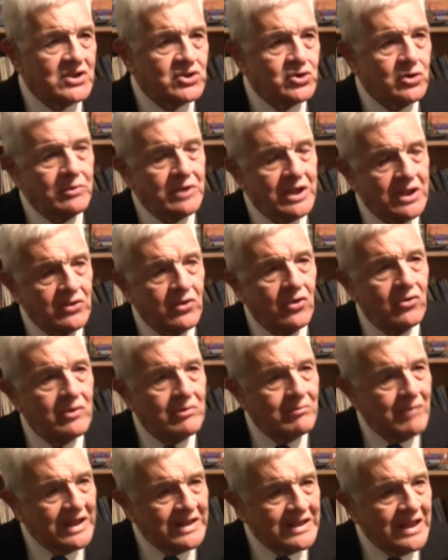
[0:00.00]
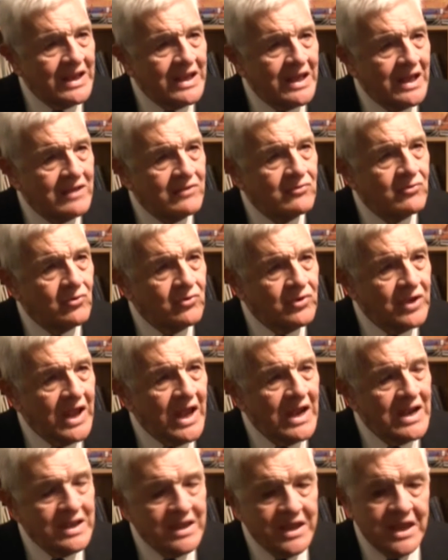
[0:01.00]
sobre todo en materia
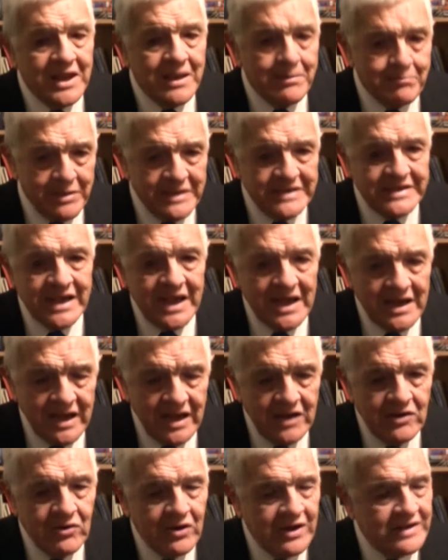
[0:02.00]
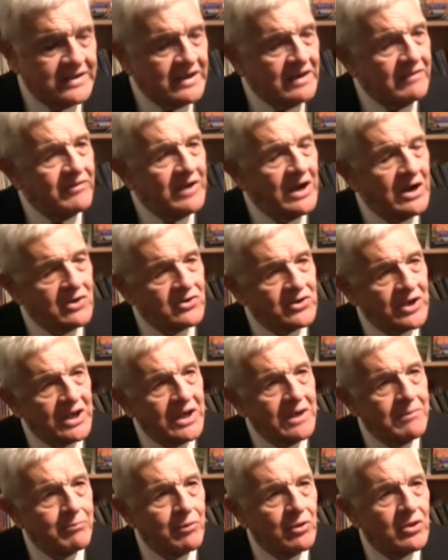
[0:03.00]
industrial y en especial en lo que se refiere a los
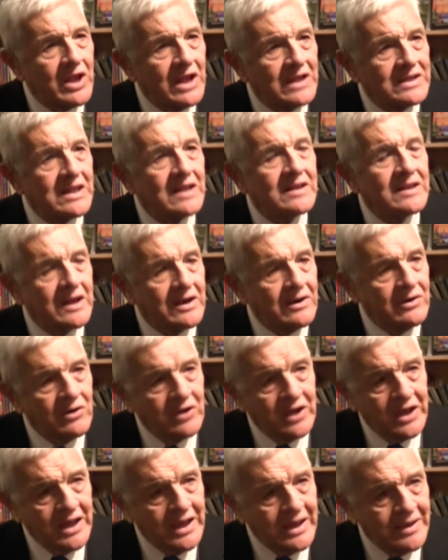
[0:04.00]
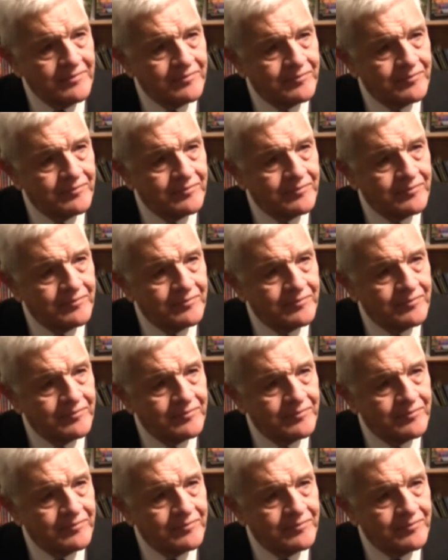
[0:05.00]
equipos de alta tecnología.